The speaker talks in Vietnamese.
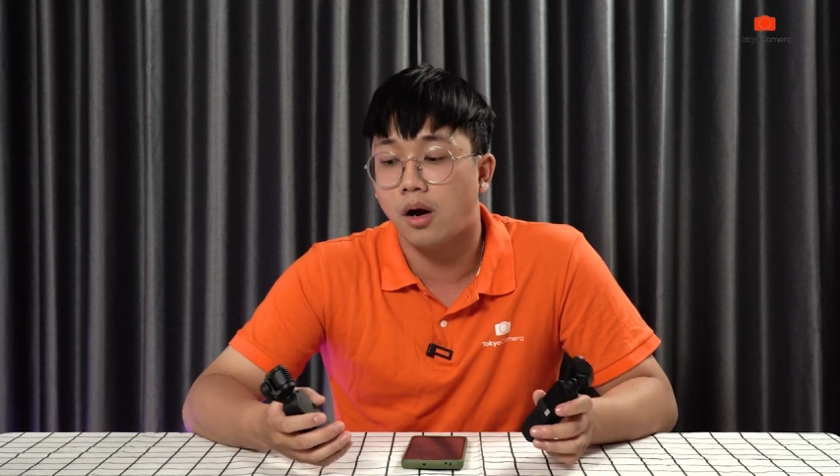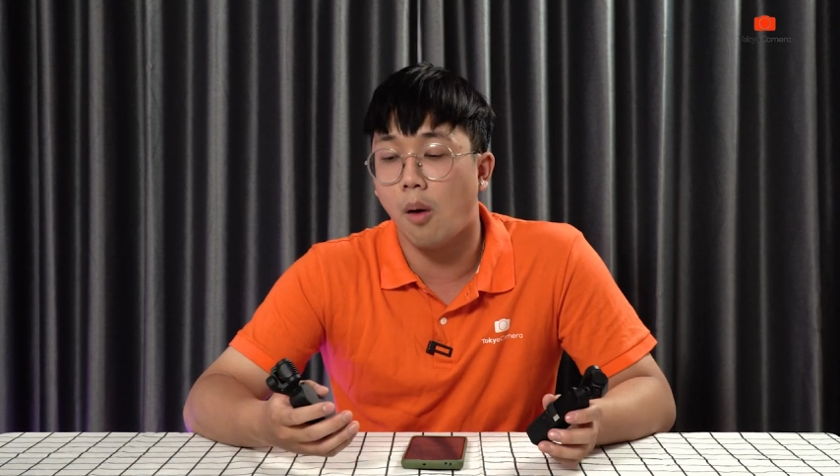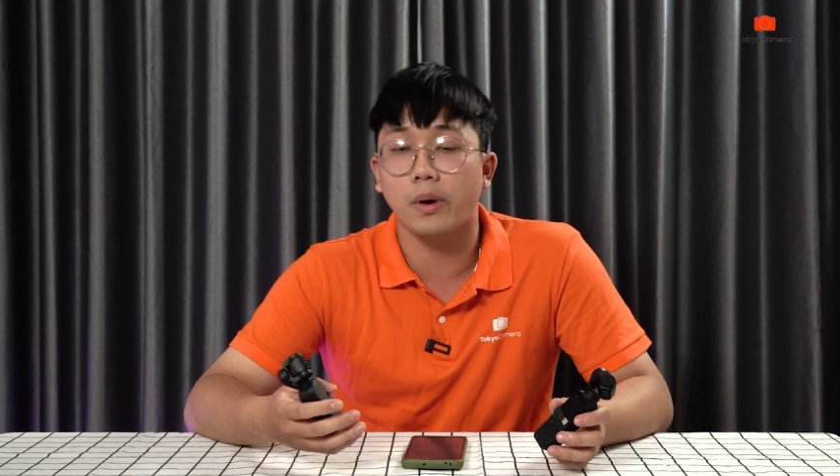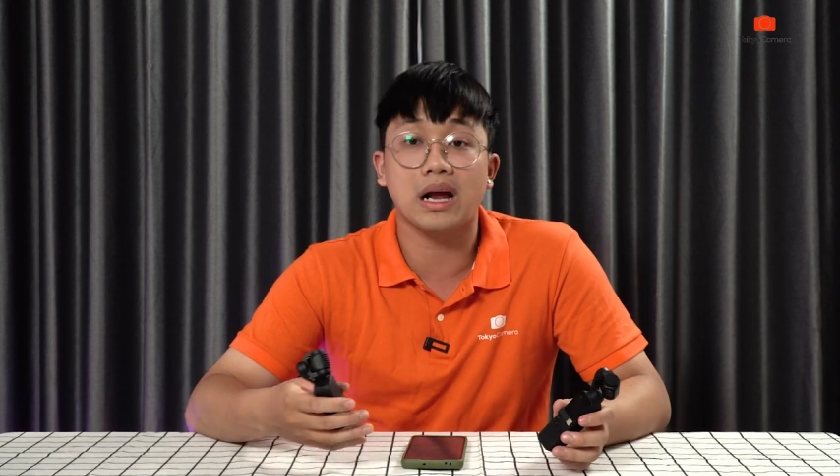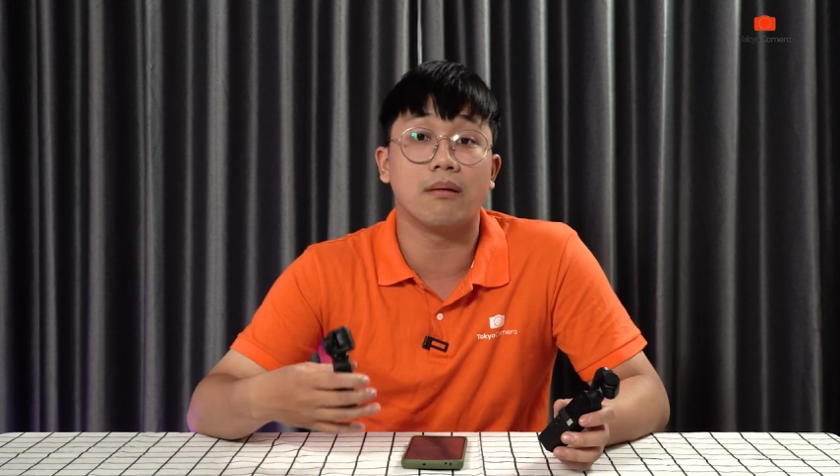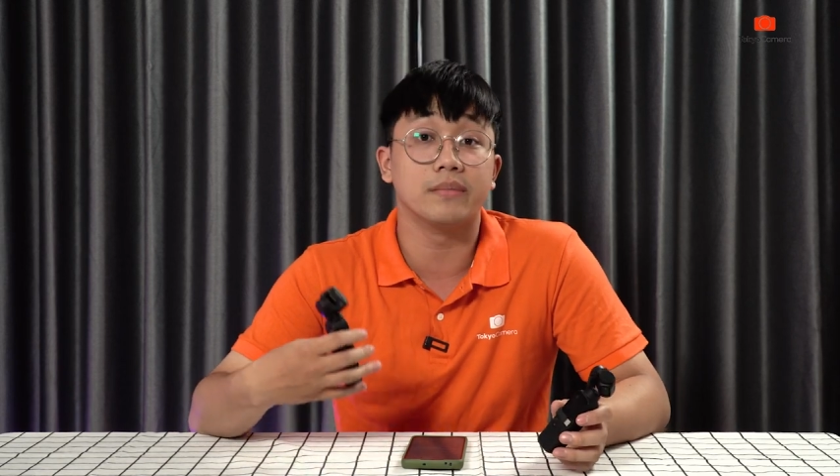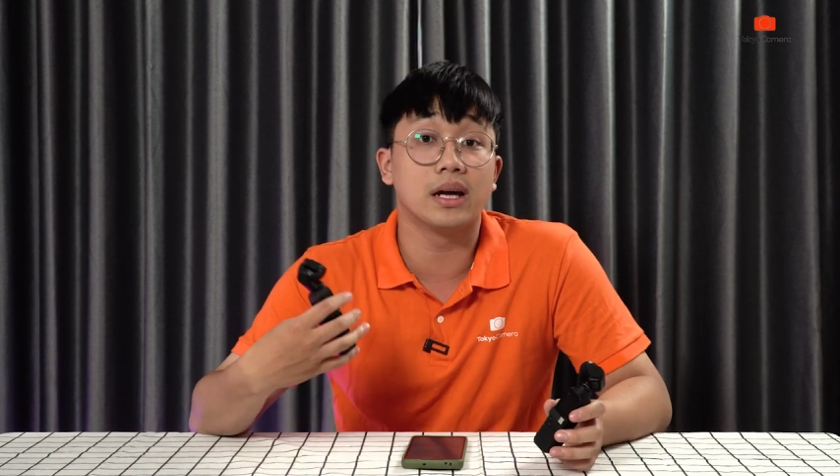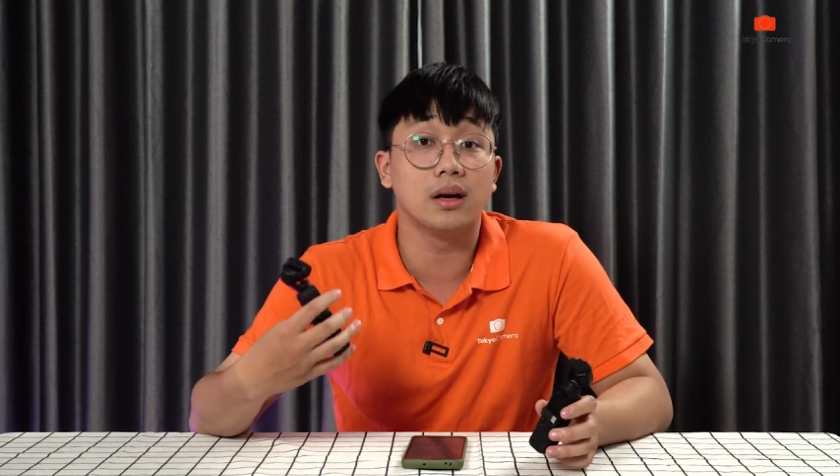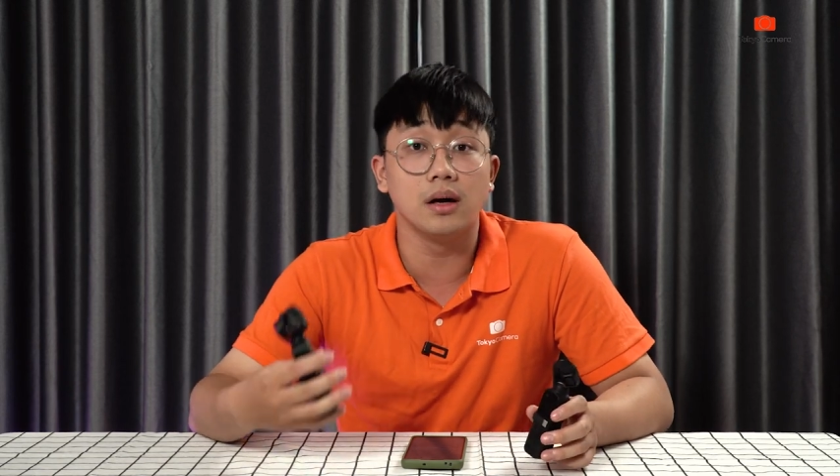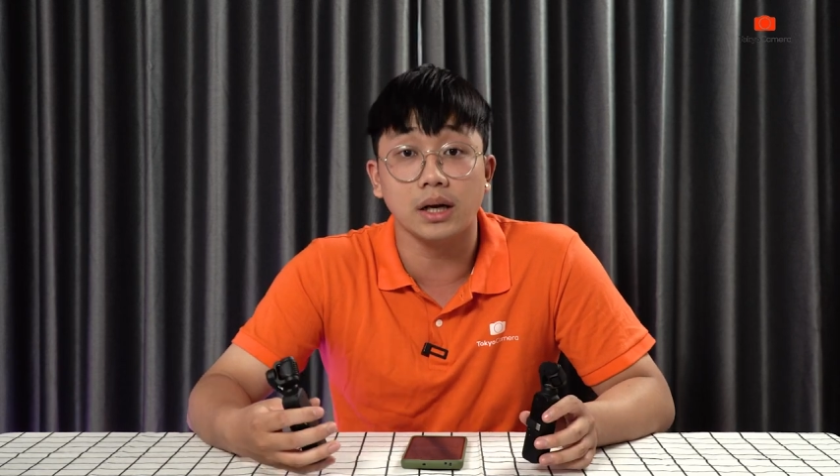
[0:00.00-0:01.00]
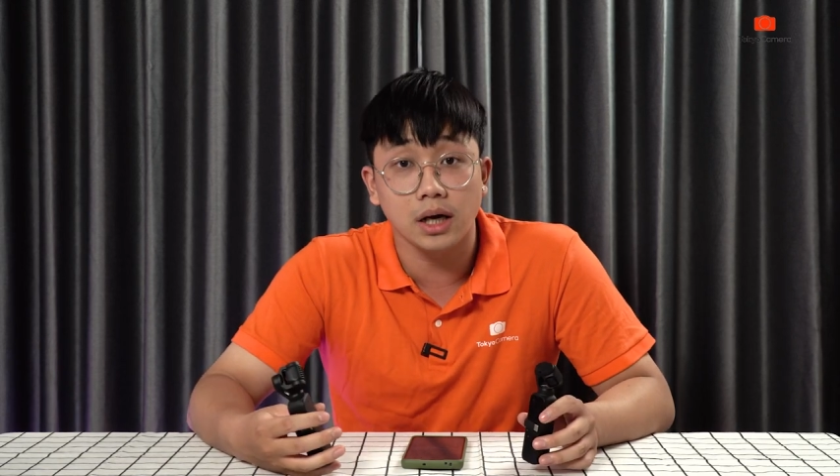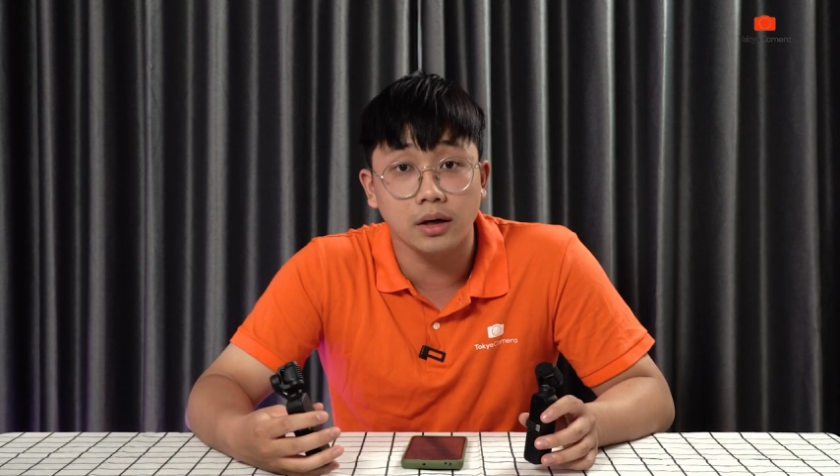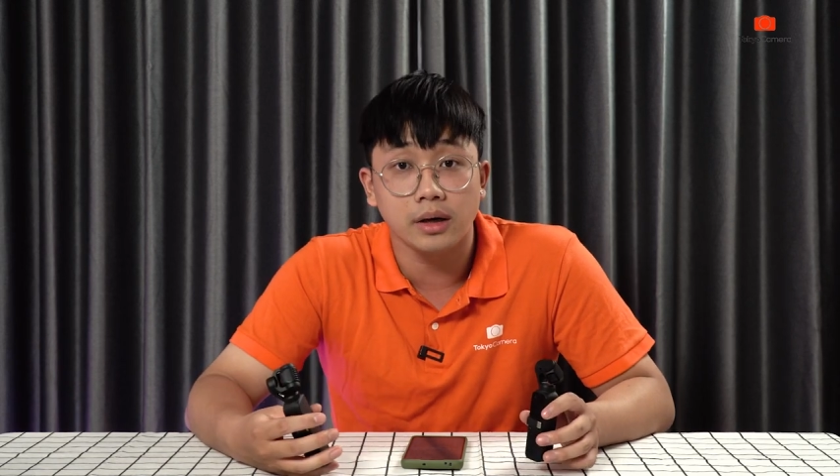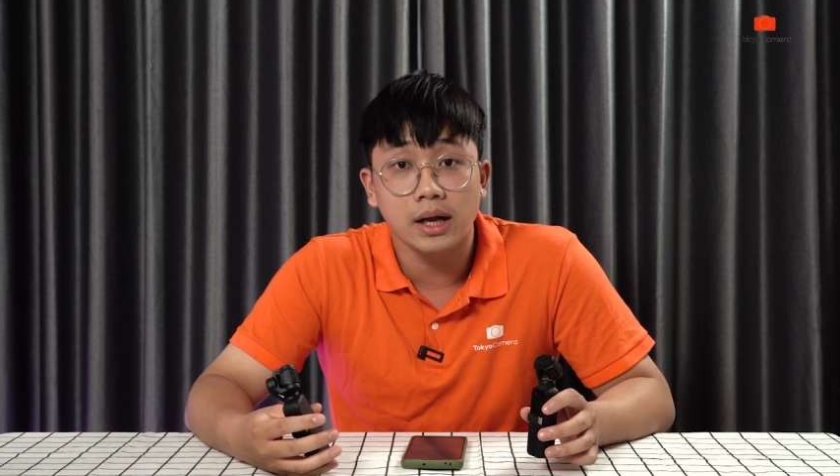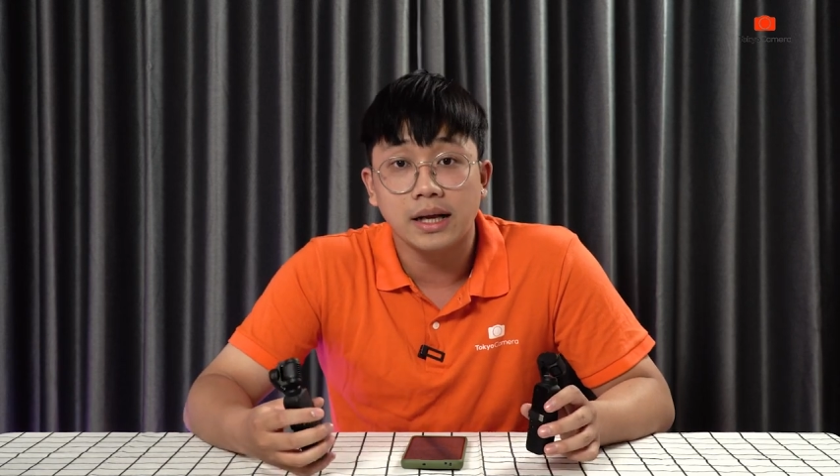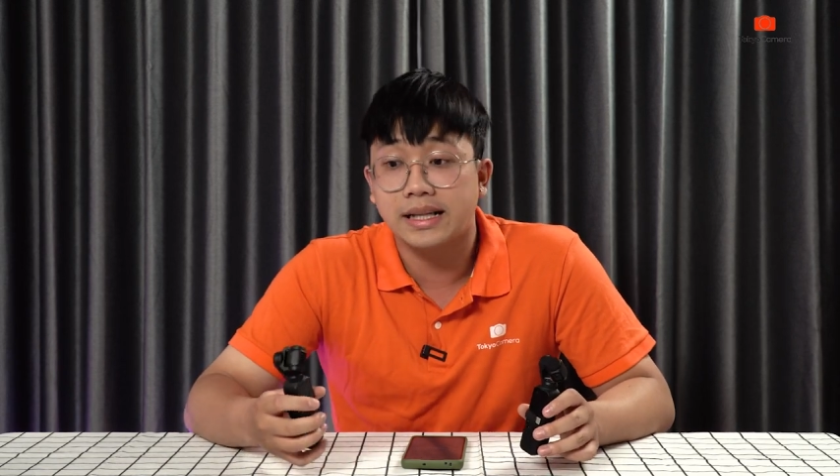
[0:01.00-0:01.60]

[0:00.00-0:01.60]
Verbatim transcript: có một cái cảm biến lớn hơn.